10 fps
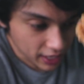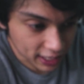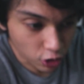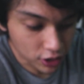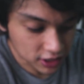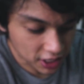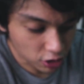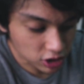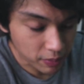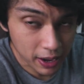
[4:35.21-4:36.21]
Ito, isa rin
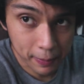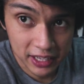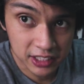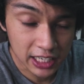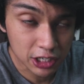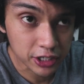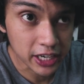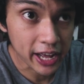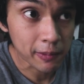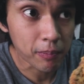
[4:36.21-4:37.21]
sa mga best seller
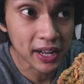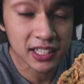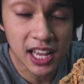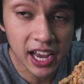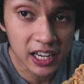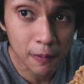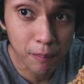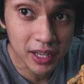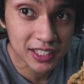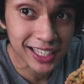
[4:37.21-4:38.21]
nila. Para sa akin, ang
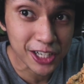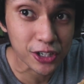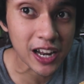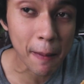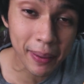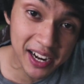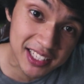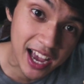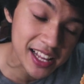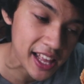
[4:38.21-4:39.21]
best seller nila, para
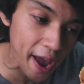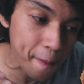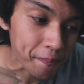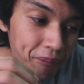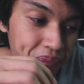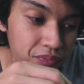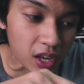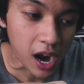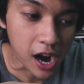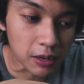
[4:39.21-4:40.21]
sa akin lang,
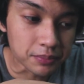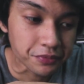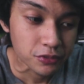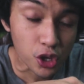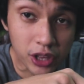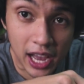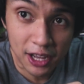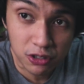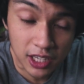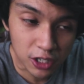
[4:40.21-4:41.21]
ah. um, yung
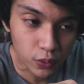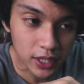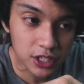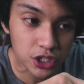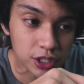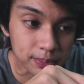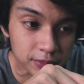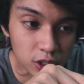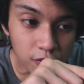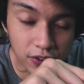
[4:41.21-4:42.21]
sandwich,
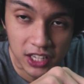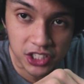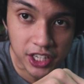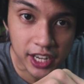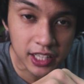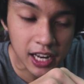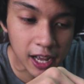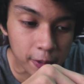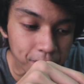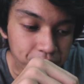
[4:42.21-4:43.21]
itong fried chicken
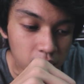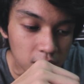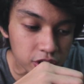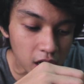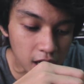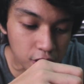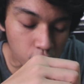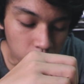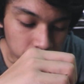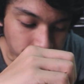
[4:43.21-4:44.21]
nila, tsaka
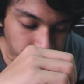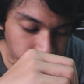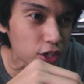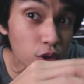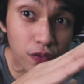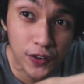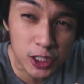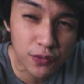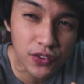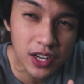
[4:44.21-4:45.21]
yung, yung
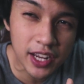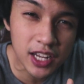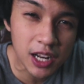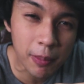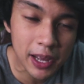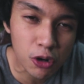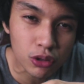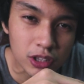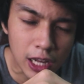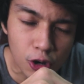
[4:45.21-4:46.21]
fish fillet na
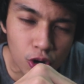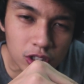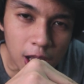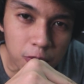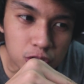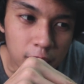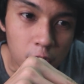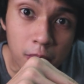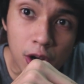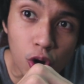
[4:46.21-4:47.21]
meron talong tapos
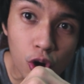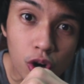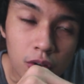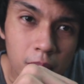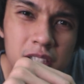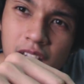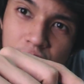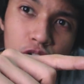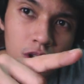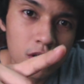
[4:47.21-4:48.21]
meron bagoong. Basta
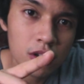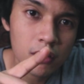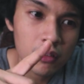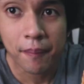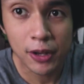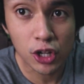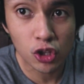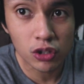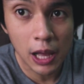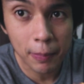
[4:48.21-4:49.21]
yun. Pero
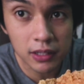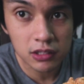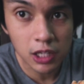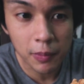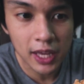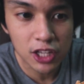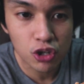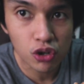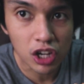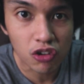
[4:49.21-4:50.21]
ito, dapat sabihin
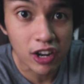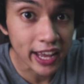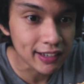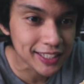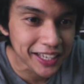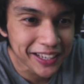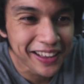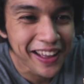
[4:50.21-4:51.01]
nyo, ano, legs.